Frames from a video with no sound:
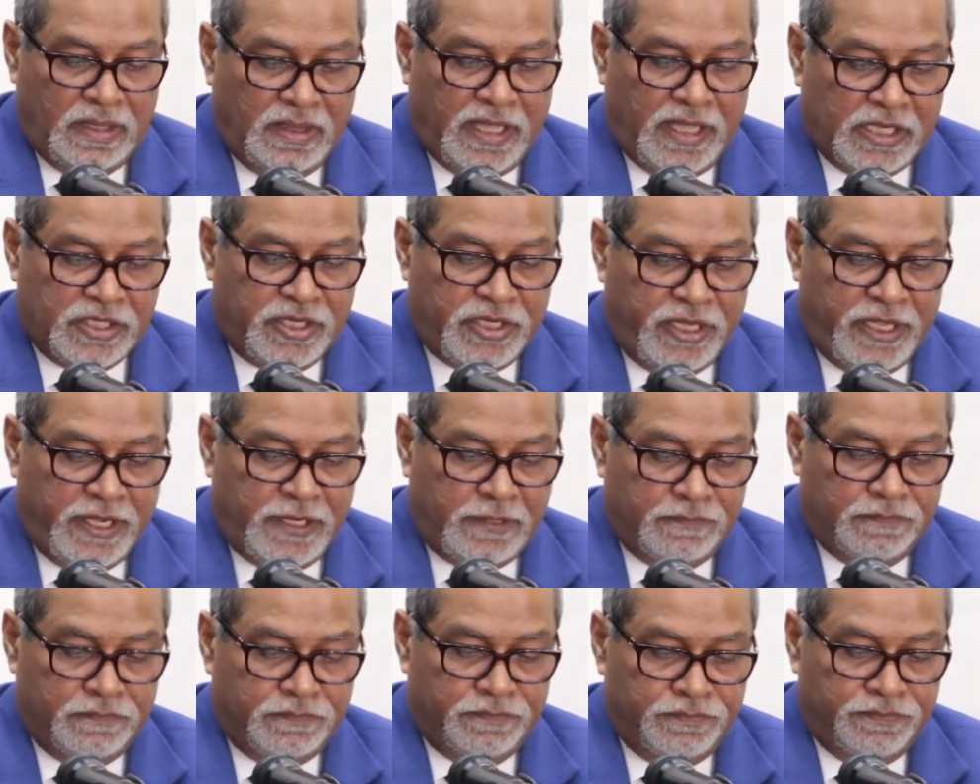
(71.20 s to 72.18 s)
দেশের
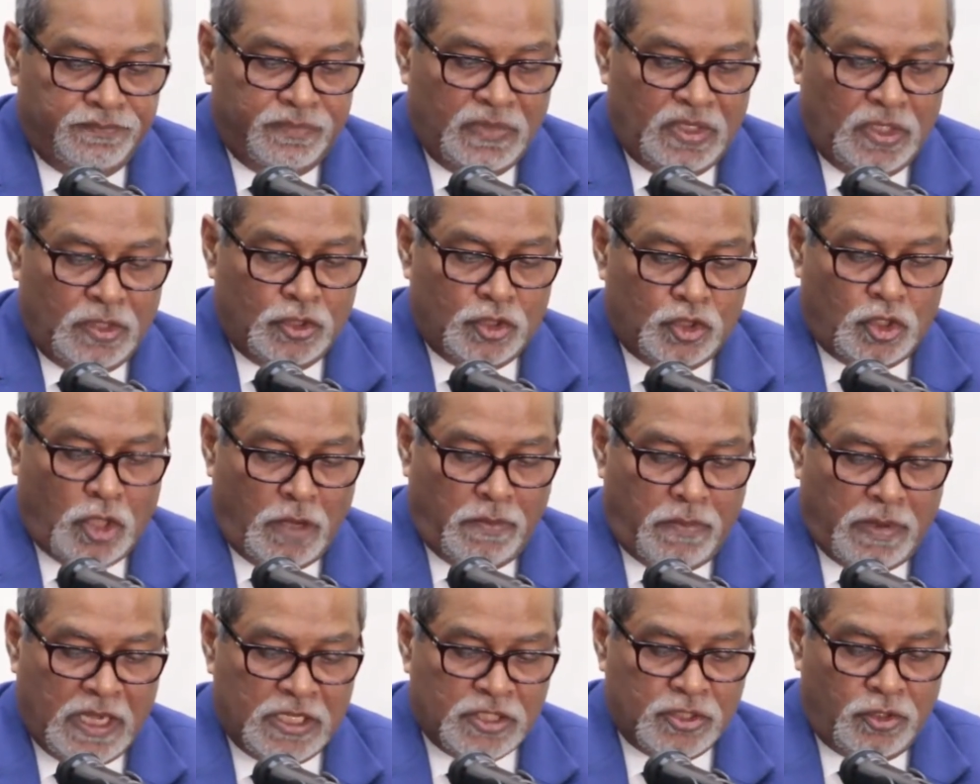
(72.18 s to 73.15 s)
সব
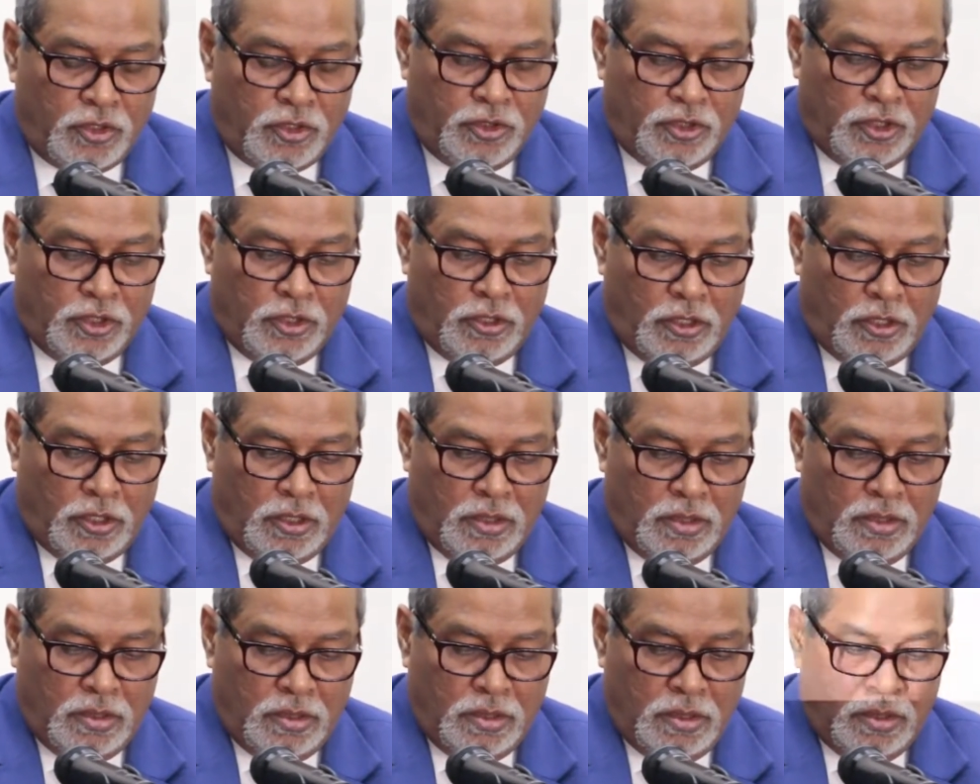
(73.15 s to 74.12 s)
রাজনৈতিক দল
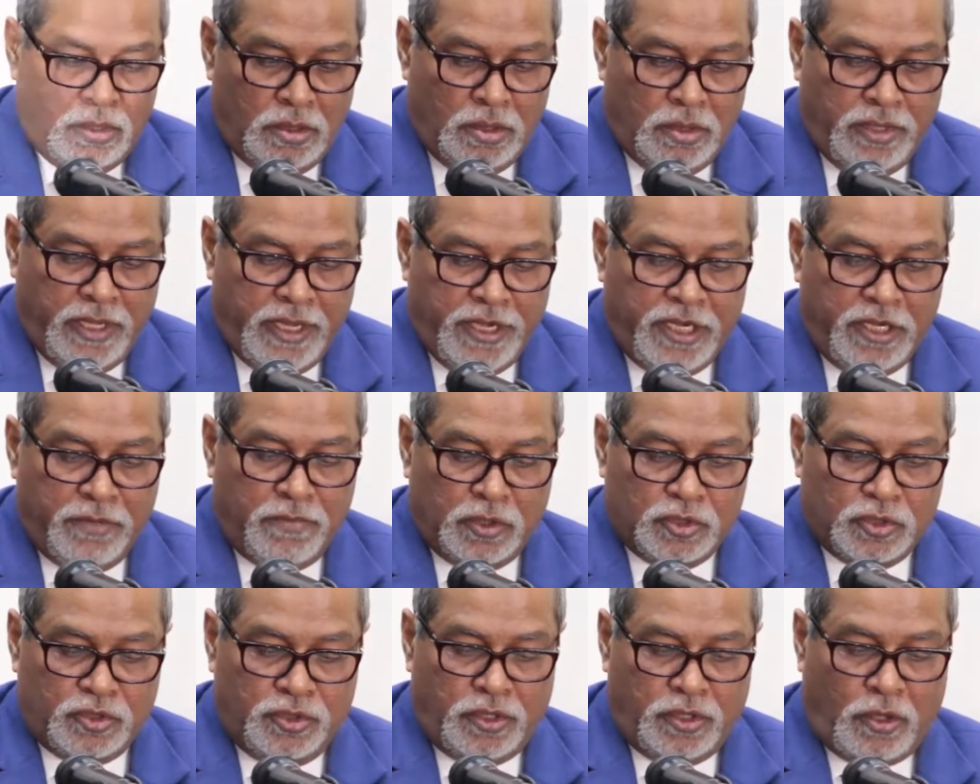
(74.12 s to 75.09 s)
এ
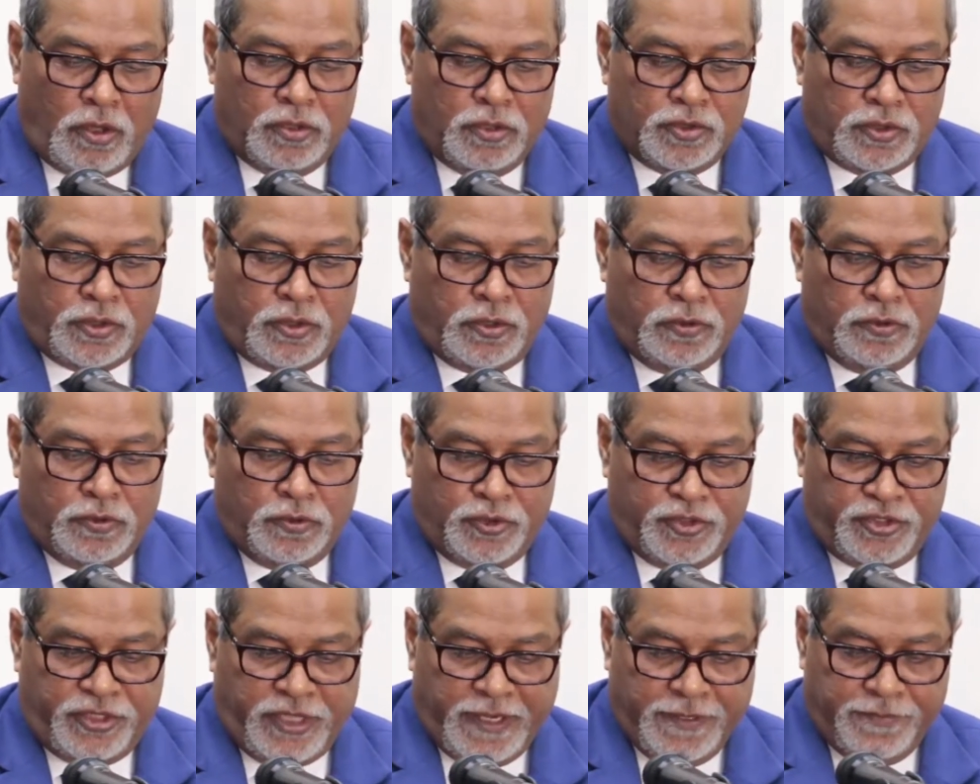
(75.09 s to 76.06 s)
নির্বাচনে অংশগ্রহণ
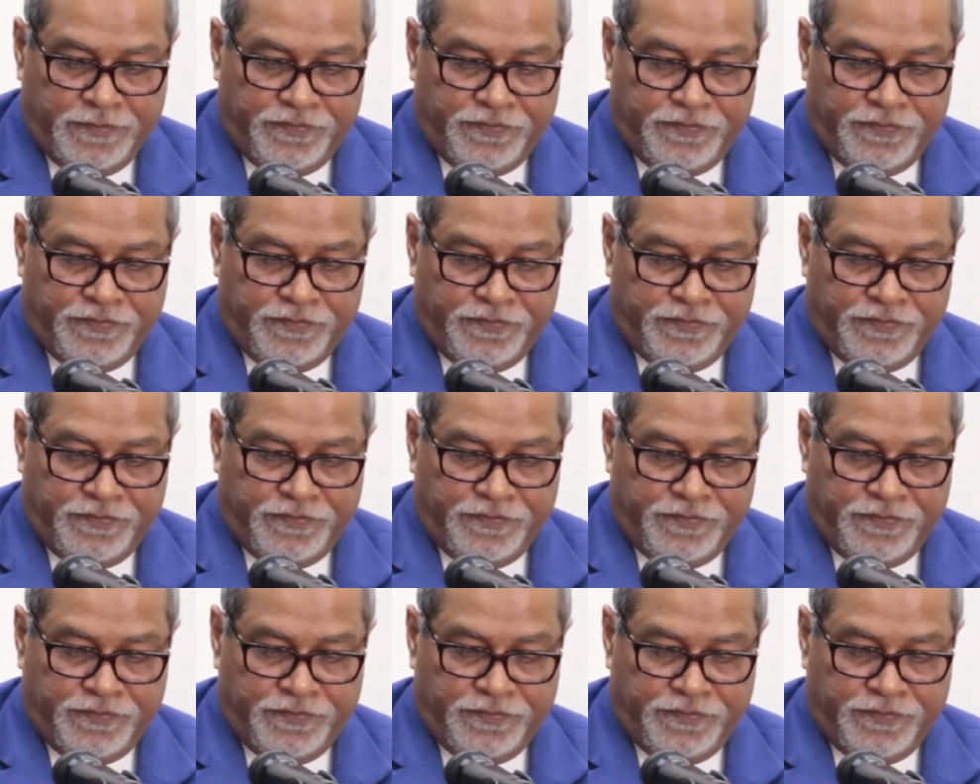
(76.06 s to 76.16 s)
করছে